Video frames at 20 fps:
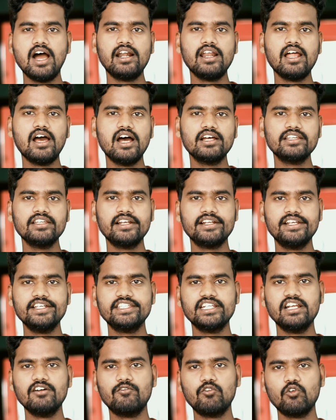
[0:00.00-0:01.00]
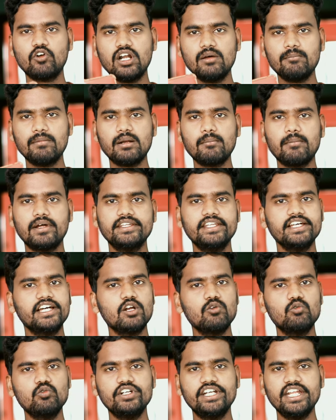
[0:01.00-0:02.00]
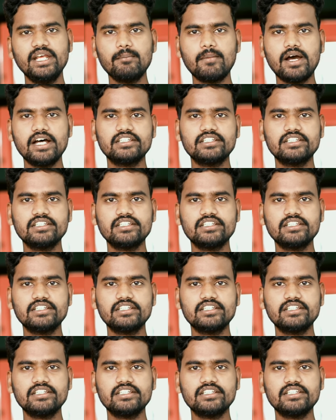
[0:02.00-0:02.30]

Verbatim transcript: అలా ఆధార్కి ఇచ్చిన ఫోన్ నెంబర్ మన దగ్గర ఉంటే